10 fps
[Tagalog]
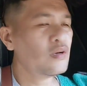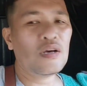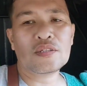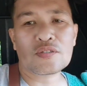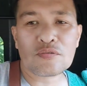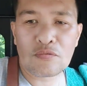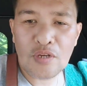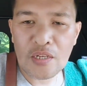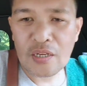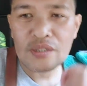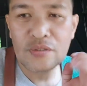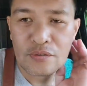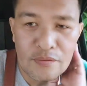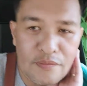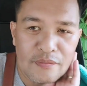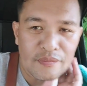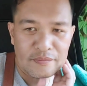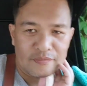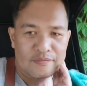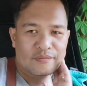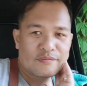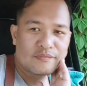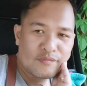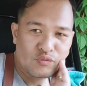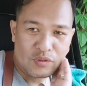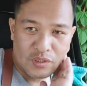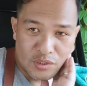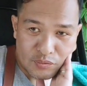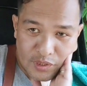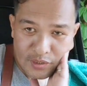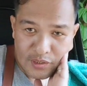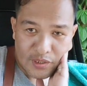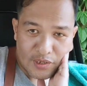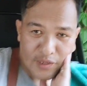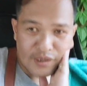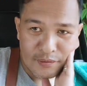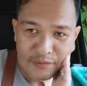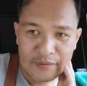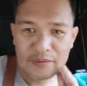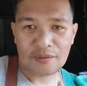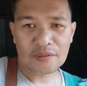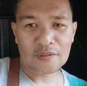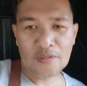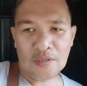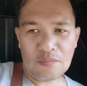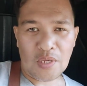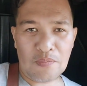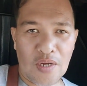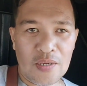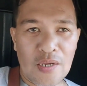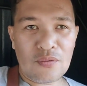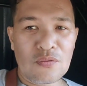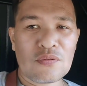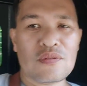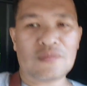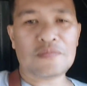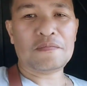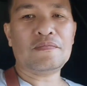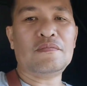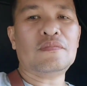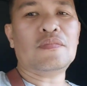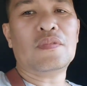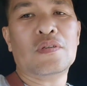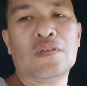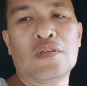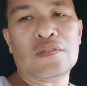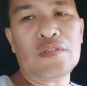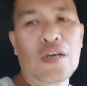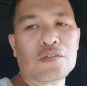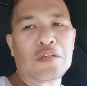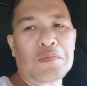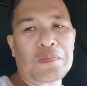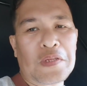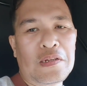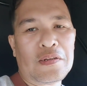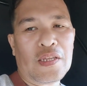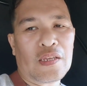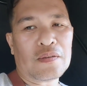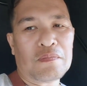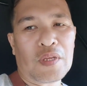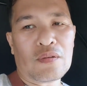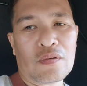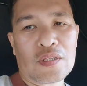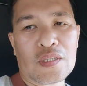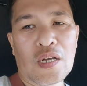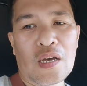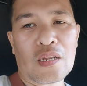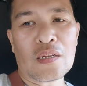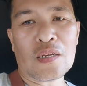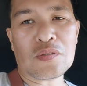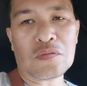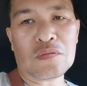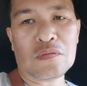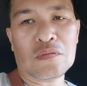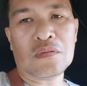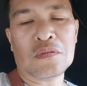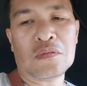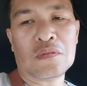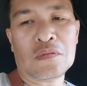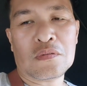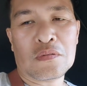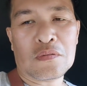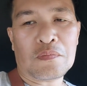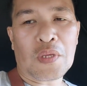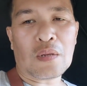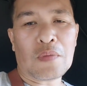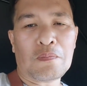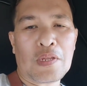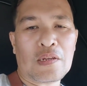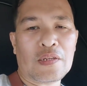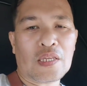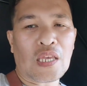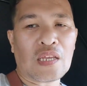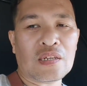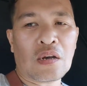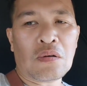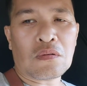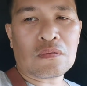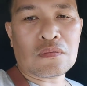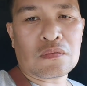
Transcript: ang sugal ga dyan swerte swerte ra may makadaog Diyay siya mapildi pero kasagaran ga dyan pero may pildi ay daog